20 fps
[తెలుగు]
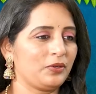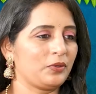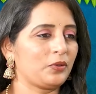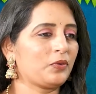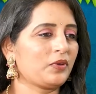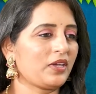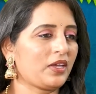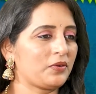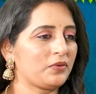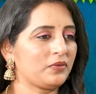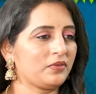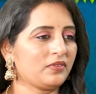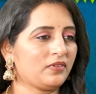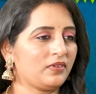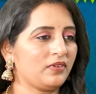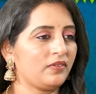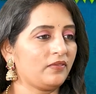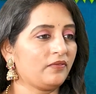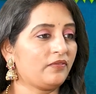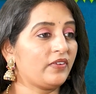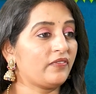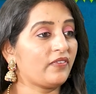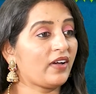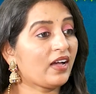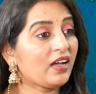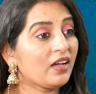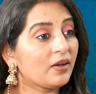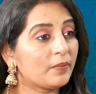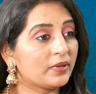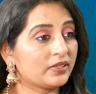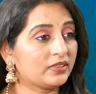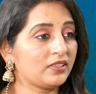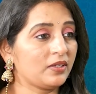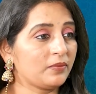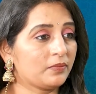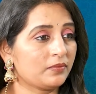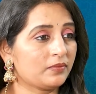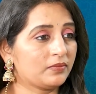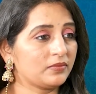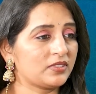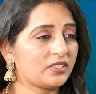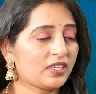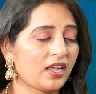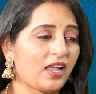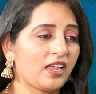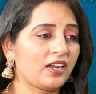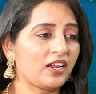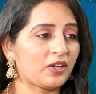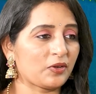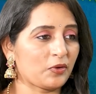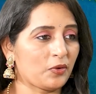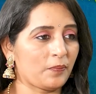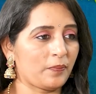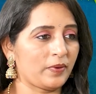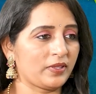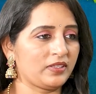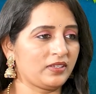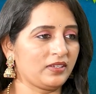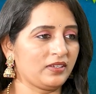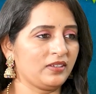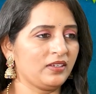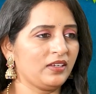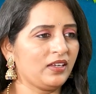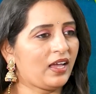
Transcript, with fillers: గురుగారు వివాహ బంధం చాలా గొప్పది